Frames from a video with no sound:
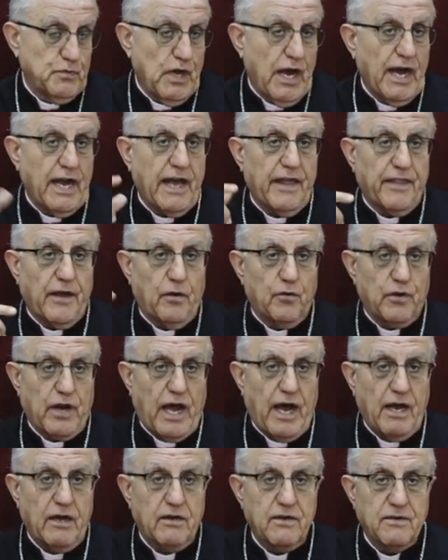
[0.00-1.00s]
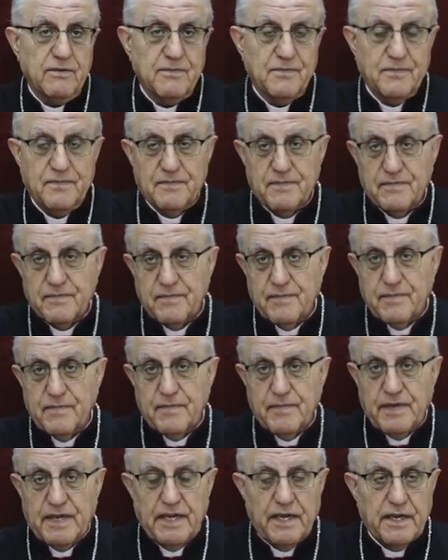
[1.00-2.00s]
أخذ أوراق
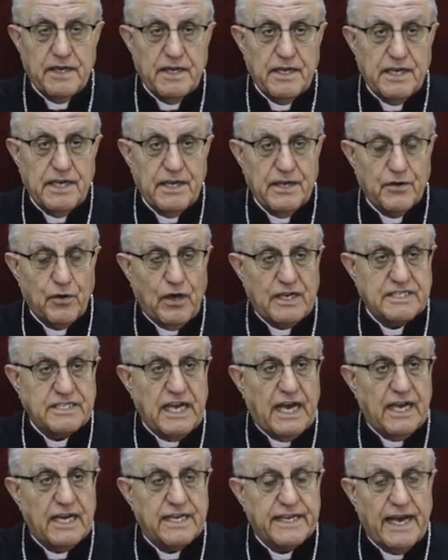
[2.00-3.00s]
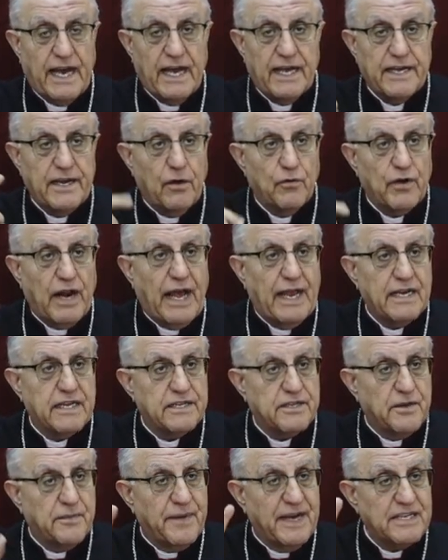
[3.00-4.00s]
من رؤساء الكهنة وراح
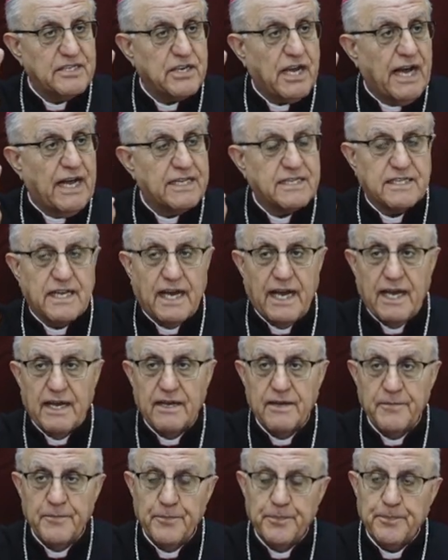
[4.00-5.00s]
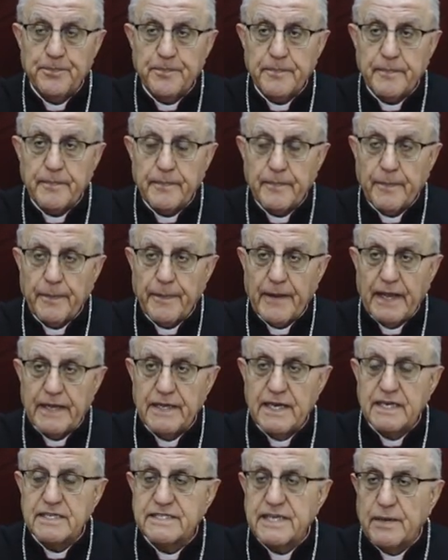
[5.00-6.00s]
لدمشق حتى
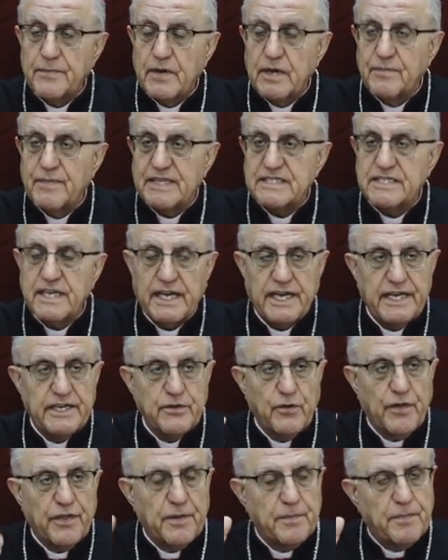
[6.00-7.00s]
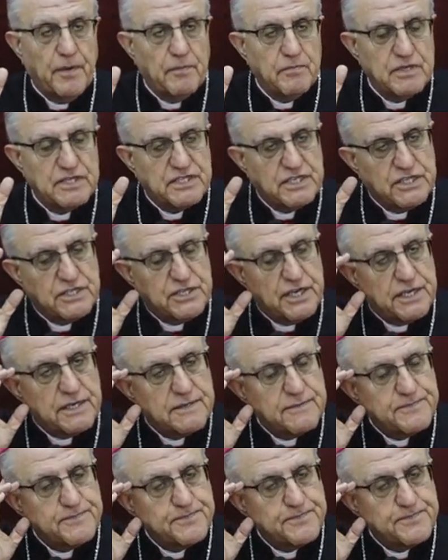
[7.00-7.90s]
يلزم المسيحيين ويذبهم بالسجن